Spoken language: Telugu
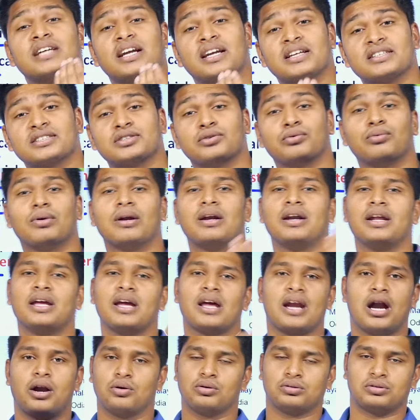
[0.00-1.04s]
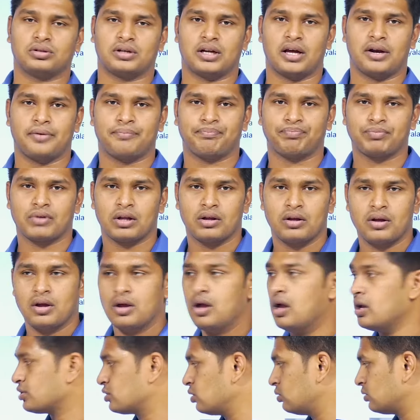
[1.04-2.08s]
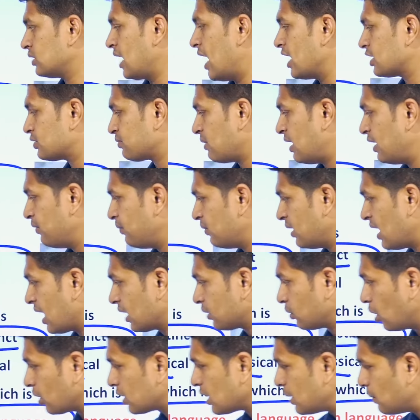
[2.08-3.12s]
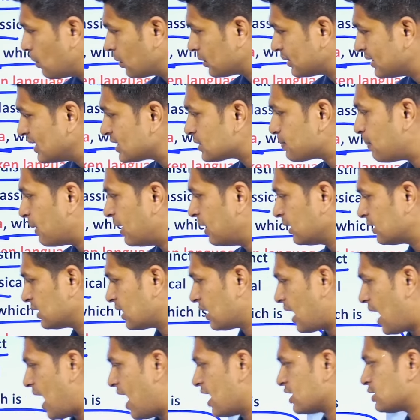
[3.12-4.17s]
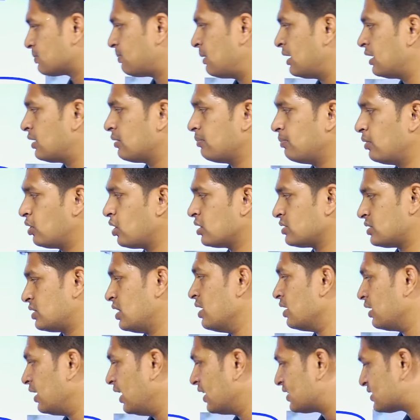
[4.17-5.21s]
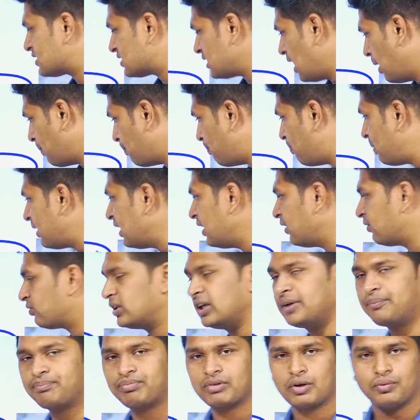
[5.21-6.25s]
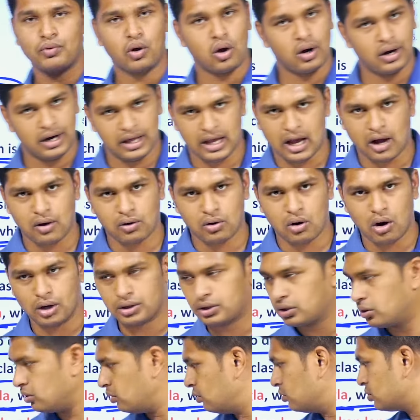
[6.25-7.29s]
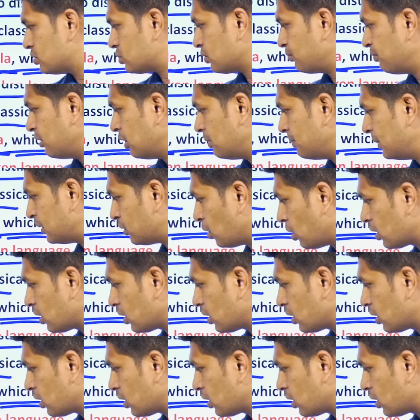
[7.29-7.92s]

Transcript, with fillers: స్టేటస్ ఇవ్వండి అని అడుగుతున్నారు సో దాట్స్ వై వీఆర్ టాకింగ్ అబౌట్ దిస్ పర్టికులర్ ఆస్పెక్ట్ బికాస్ ఇట్స్ అ బ్రీఫ్ థింగ్ యూ ఆల్రెడీ హ్యావ్ గాట్ టు నో సో వీ విల్ బి